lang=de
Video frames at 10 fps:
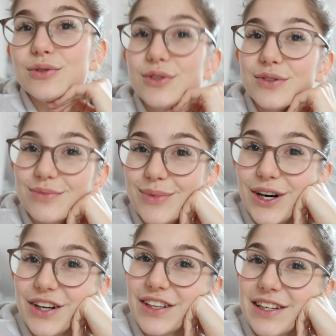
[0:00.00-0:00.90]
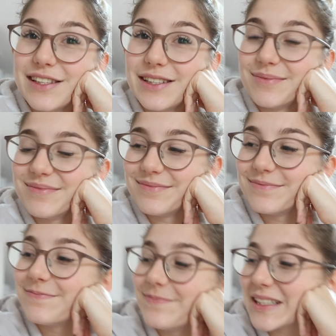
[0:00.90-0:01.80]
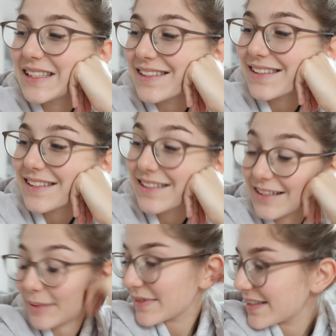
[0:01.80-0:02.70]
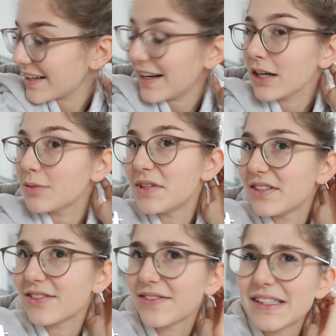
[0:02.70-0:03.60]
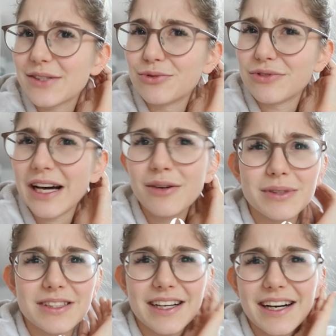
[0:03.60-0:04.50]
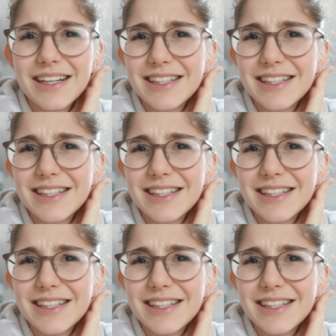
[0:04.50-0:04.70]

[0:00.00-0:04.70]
Guten Morgen, ihr Lieben. Es ist Samstag, beziehungsweise guten Nachmittag.